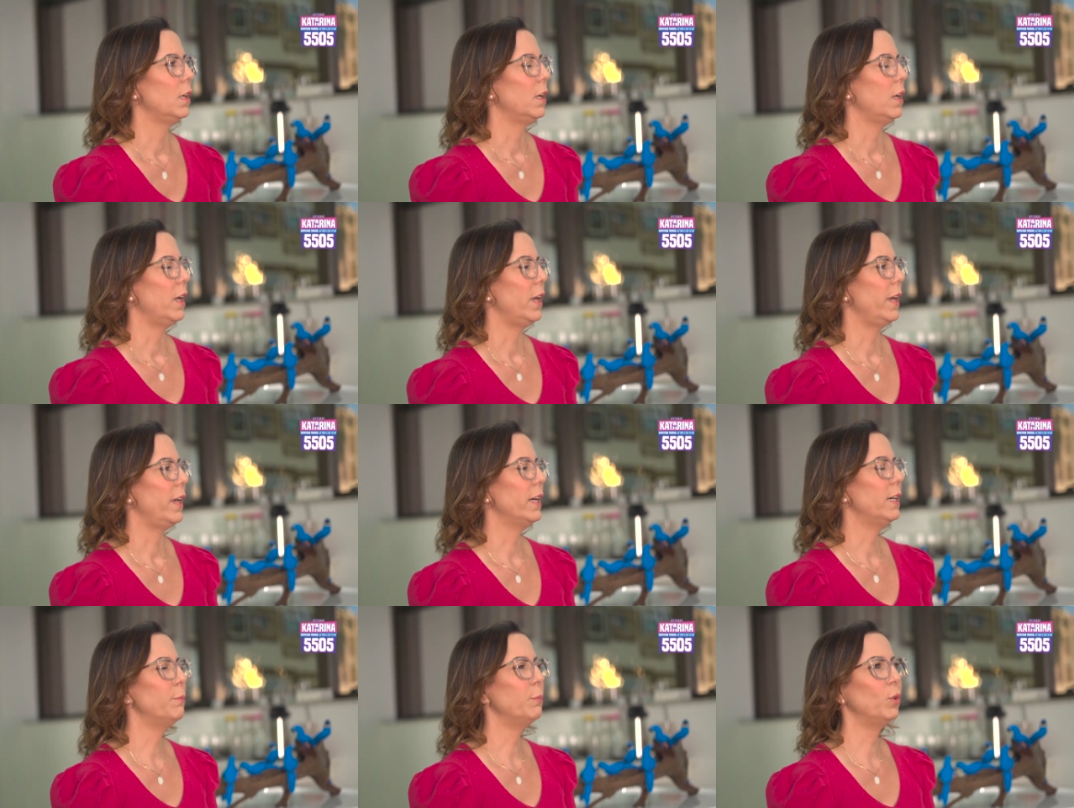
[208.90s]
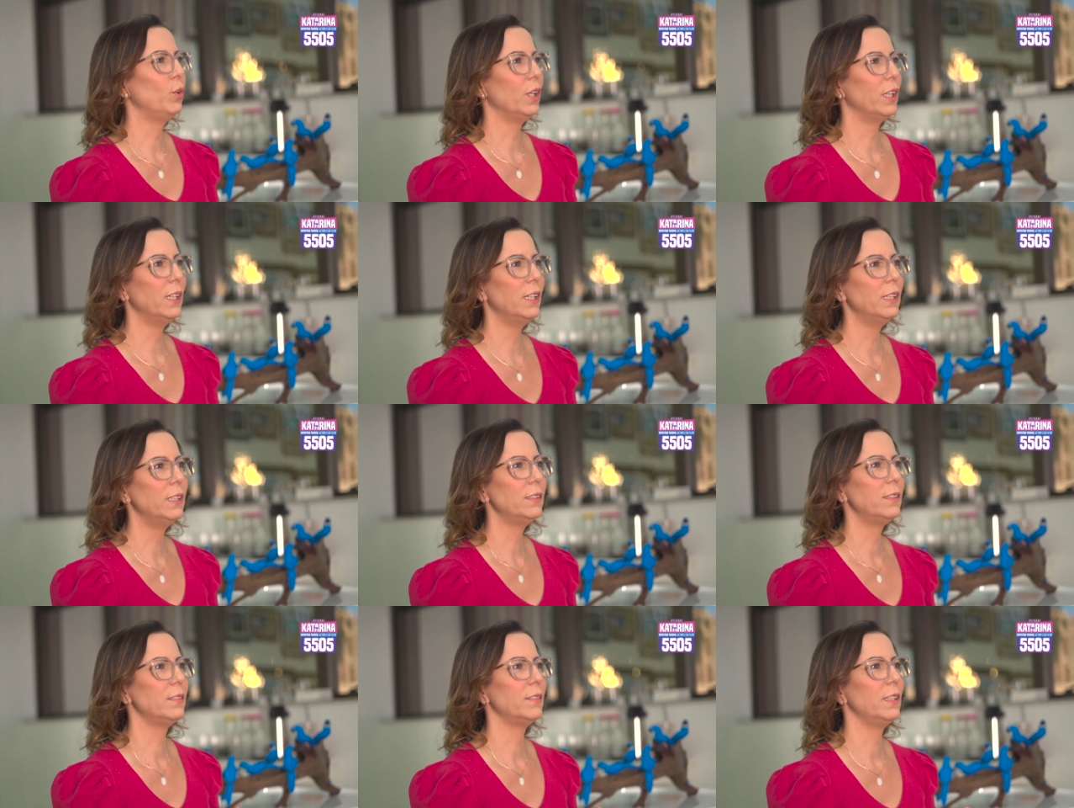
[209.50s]
é,
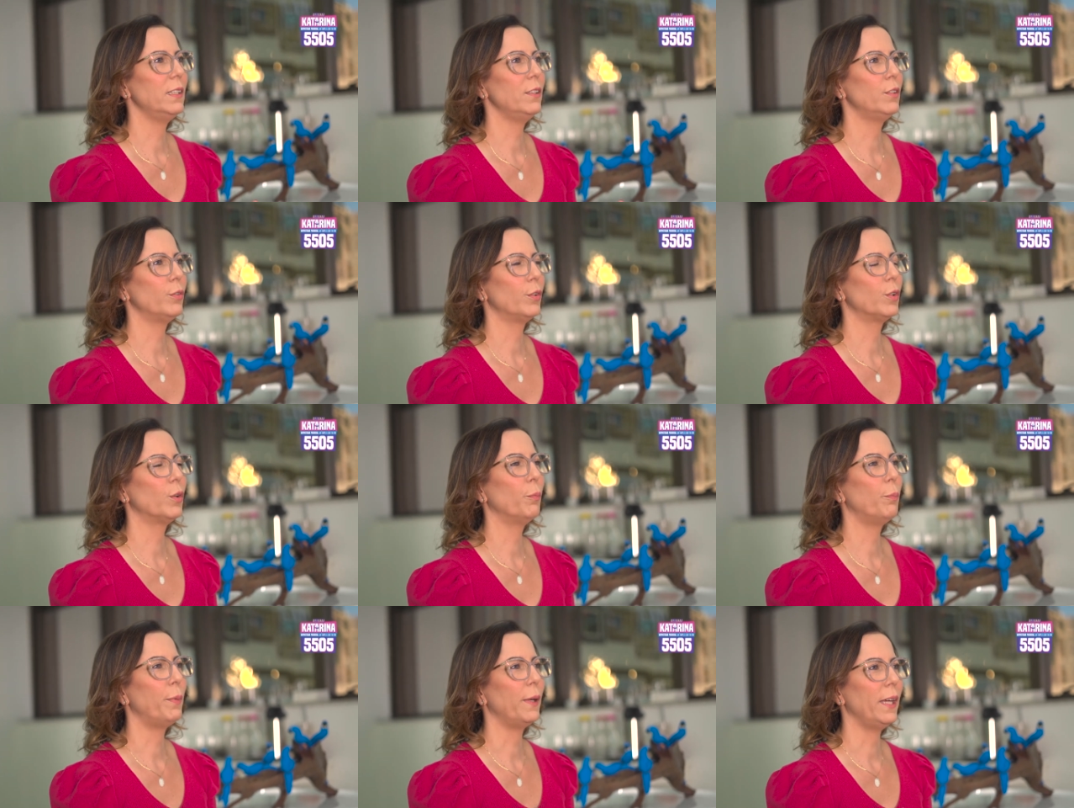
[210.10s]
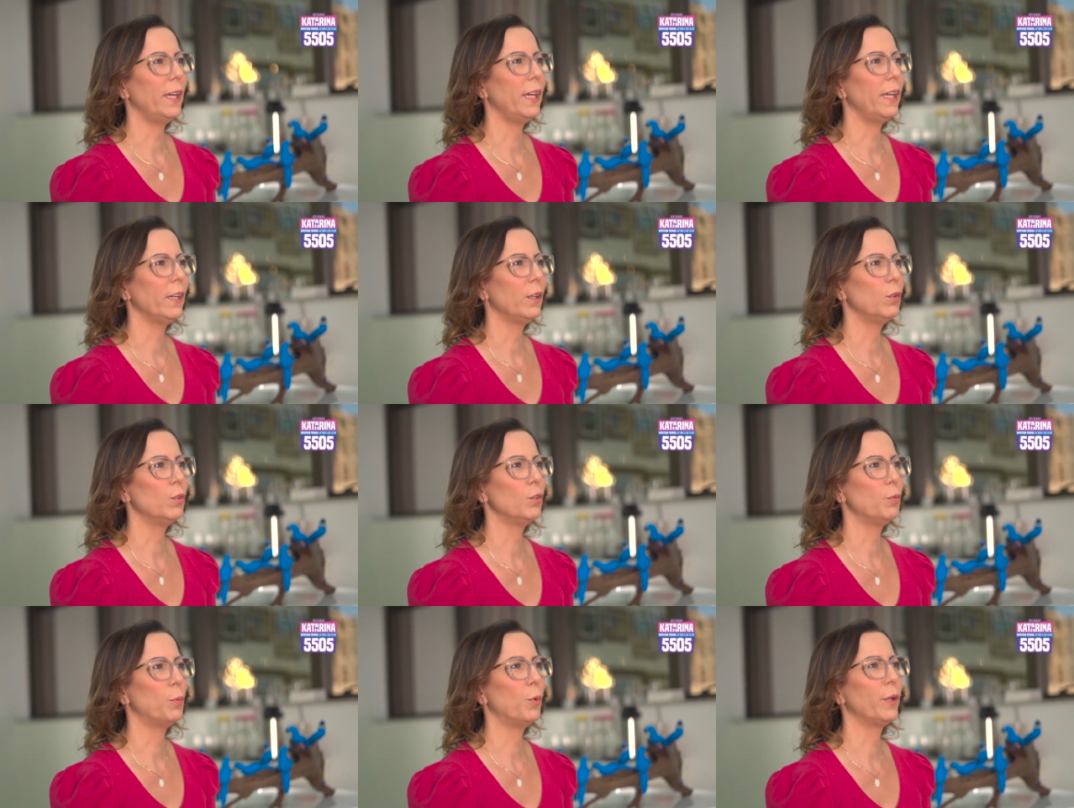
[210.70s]
ambulantes eles foram
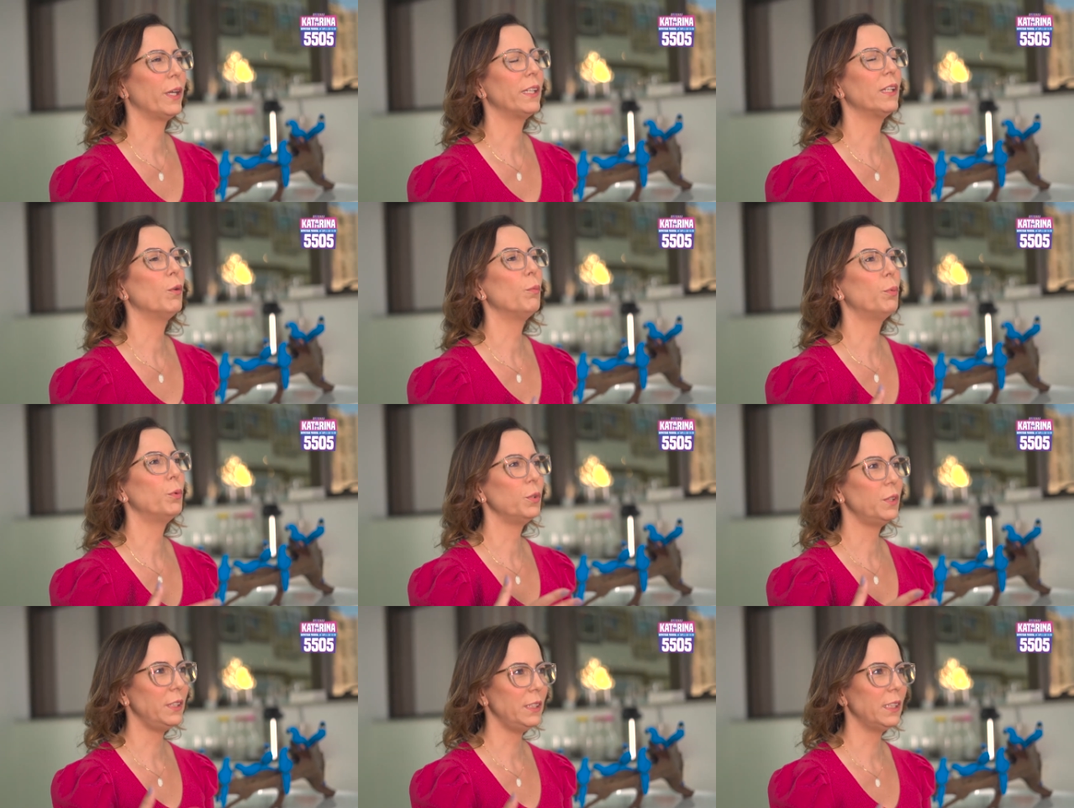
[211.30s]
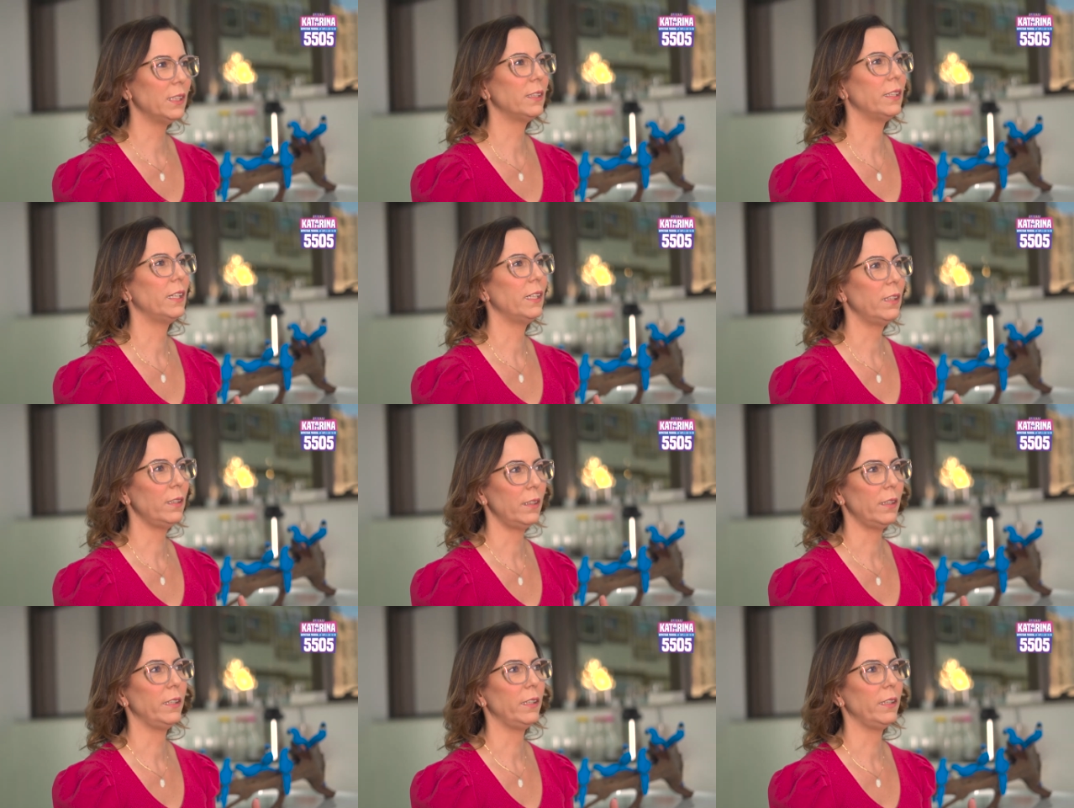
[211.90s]
pegos porque não podia, né?